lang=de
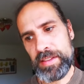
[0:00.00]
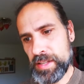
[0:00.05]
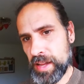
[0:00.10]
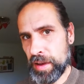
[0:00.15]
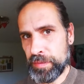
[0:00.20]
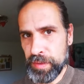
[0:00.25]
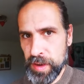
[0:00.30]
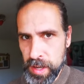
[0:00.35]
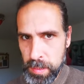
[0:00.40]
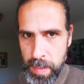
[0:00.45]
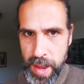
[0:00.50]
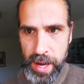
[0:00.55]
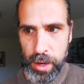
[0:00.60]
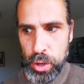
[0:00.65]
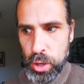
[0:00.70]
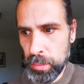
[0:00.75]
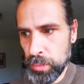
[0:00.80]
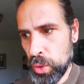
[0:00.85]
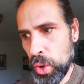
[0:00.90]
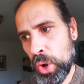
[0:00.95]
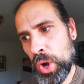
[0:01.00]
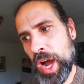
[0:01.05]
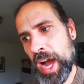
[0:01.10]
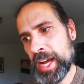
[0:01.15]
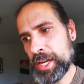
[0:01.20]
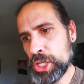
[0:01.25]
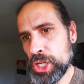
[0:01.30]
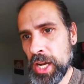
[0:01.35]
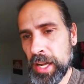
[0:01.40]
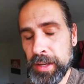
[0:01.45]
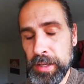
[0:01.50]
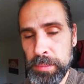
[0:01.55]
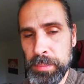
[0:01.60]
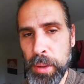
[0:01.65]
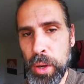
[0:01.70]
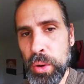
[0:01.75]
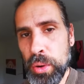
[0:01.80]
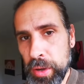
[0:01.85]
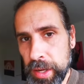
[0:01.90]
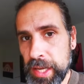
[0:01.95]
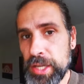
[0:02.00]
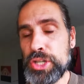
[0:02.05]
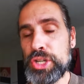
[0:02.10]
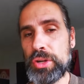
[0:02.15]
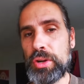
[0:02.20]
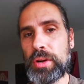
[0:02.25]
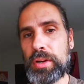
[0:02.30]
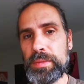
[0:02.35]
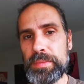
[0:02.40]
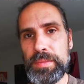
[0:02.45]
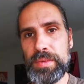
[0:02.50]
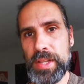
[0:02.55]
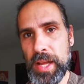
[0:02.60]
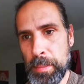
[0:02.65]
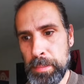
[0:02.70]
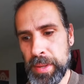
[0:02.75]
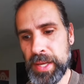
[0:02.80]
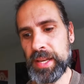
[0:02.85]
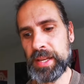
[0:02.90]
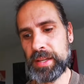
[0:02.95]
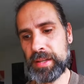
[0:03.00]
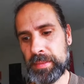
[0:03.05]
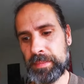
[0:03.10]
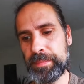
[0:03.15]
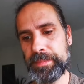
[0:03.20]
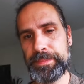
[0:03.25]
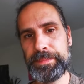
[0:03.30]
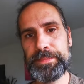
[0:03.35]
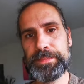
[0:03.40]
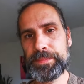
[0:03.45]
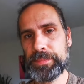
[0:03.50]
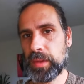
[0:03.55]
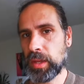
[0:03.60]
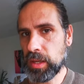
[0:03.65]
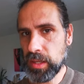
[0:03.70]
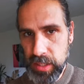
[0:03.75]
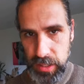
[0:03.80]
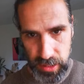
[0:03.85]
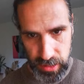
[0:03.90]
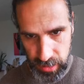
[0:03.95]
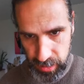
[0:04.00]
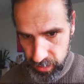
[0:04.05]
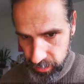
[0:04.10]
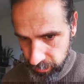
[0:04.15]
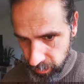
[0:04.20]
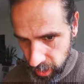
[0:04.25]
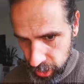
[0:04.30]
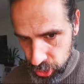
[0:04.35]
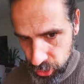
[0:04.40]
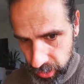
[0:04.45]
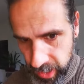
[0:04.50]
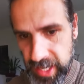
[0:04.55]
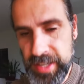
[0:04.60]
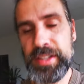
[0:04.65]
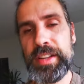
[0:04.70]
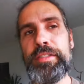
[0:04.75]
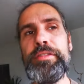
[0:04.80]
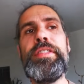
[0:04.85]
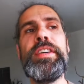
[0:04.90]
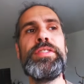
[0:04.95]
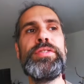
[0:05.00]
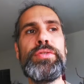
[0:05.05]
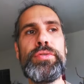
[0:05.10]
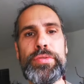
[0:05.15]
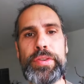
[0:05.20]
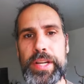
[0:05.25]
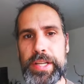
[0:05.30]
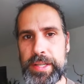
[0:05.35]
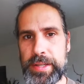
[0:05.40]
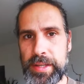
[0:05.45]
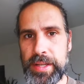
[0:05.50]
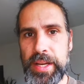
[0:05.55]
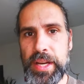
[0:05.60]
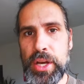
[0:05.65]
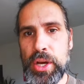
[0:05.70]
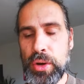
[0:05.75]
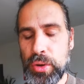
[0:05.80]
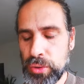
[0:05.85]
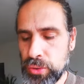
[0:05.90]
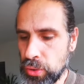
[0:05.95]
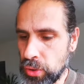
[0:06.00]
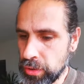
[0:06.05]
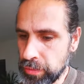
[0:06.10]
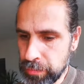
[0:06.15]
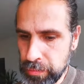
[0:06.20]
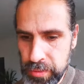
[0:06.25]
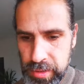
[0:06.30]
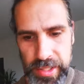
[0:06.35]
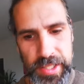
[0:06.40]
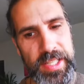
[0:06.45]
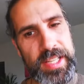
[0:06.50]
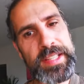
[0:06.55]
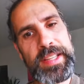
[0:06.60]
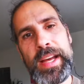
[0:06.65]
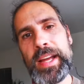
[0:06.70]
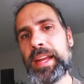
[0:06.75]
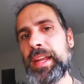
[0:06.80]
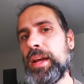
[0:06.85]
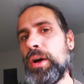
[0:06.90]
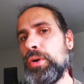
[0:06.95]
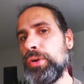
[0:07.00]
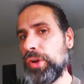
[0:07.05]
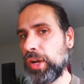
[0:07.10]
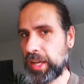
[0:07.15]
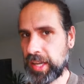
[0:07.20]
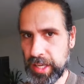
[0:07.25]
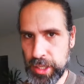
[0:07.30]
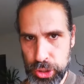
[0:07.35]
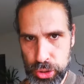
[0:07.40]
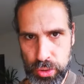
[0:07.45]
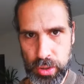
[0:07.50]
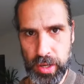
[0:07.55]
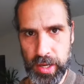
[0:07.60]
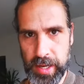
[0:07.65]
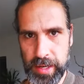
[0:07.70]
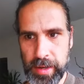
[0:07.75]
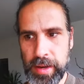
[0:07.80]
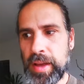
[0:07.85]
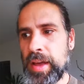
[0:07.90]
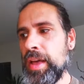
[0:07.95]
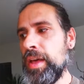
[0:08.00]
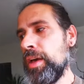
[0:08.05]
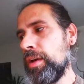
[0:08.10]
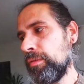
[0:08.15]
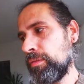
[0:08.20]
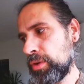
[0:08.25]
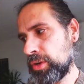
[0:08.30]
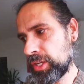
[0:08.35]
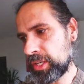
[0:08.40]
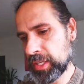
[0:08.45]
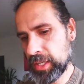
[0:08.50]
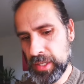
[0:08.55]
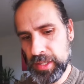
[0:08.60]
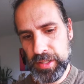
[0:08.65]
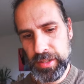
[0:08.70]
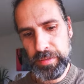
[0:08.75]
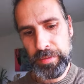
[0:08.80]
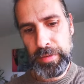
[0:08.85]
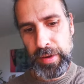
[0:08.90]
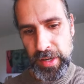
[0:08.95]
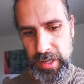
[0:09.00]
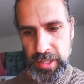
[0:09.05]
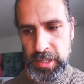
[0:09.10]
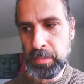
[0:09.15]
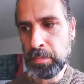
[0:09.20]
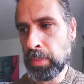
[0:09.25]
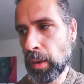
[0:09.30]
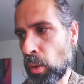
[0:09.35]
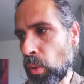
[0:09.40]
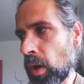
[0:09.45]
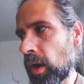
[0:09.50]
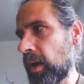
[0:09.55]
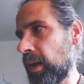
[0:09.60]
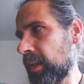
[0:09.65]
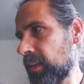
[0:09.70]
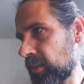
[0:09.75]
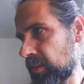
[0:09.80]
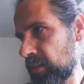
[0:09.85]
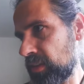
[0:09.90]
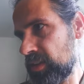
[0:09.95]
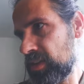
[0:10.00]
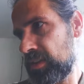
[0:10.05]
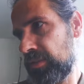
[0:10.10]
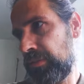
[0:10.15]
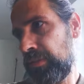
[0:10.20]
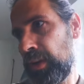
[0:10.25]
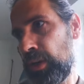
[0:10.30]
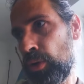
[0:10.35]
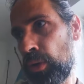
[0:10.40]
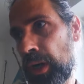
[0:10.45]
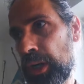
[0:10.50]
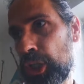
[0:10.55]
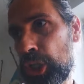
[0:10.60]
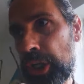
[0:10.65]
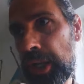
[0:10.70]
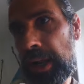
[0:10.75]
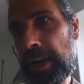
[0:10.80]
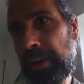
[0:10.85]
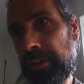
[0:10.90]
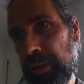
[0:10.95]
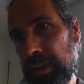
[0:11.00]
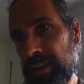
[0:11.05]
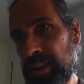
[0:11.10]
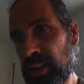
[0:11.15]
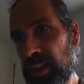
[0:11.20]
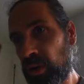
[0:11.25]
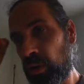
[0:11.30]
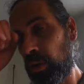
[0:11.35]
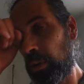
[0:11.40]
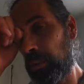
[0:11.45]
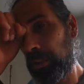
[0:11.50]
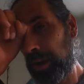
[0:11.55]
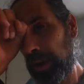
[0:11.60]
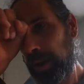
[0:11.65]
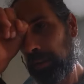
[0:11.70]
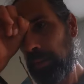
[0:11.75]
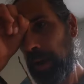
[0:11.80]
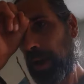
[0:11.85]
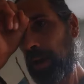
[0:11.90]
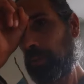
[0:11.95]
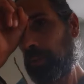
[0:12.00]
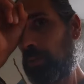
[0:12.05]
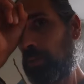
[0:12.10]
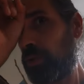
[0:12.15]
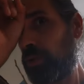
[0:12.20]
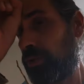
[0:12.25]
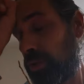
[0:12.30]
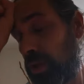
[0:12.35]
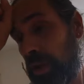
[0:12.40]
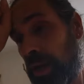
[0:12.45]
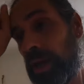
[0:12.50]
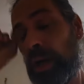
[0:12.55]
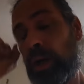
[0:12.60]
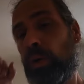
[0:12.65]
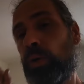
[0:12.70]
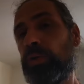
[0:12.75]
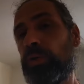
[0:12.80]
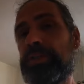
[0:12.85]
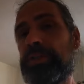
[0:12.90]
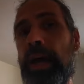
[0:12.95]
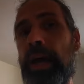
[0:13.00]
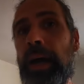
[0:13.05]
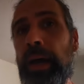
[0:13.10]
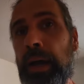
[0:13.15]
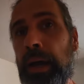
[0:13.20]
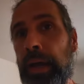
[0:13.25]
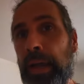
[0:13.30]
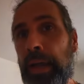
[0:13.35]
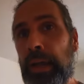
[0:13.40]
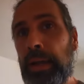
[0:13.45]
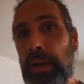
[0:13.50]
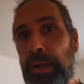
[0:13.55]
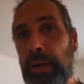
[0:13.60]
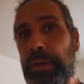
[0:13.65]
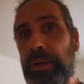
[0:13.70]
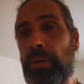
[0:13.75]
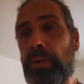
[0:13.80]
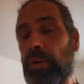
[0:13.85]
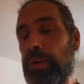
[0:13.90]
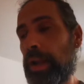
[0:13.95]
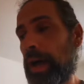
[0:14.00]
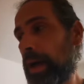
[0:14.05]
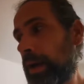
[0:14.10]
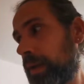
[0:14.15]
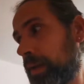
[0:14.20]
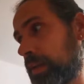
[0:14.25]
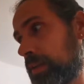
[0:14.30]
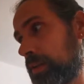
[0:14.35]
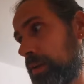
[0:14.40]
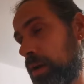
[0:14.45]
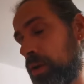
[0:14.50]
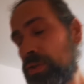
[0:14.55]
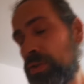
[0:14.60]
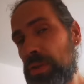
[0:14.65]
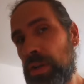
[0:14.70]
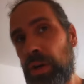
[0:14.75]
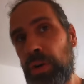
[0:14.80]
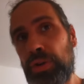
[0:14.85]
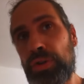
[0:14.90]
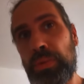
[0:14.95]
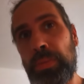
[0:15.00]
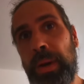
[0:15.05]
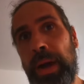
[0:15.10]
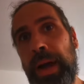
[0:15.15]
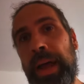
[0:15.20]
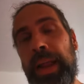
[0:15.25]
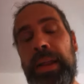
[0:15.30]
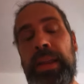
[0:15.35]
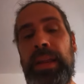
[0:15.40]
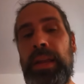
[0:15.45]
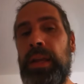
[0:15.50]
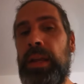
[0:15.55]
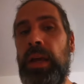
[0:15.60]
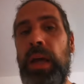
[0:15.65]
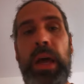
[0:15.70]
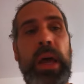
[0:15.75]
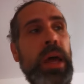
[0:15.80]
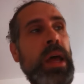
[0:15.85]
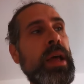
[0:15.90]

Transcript: Es darf nicht mehr kommen, noch ein Einschlag, ich brauche einen Gehstock. Da bin ich. Das war schon gestern fast soweit. Und heute fühlt sich das eigentlich auch nach Gehstock an. Würde ich nicht diese Willenspower, diese Video erstellen, was ich noch unbedingt machen muss und Sachen regeln und Nachrichtenaustausch über Handy,